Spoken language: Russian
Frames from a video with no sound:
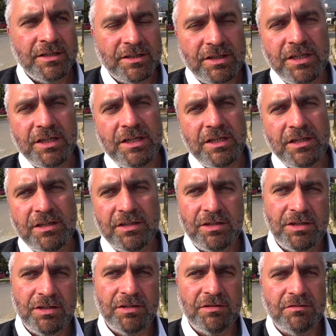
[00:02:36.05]
да
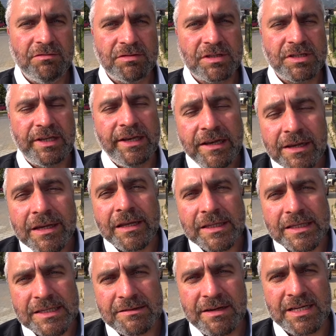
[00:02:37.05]
и с религией
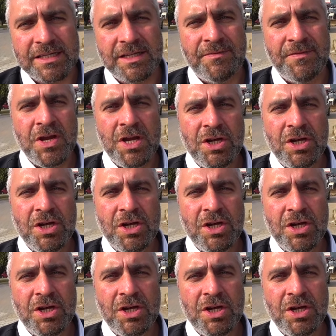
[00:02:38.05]
это связано,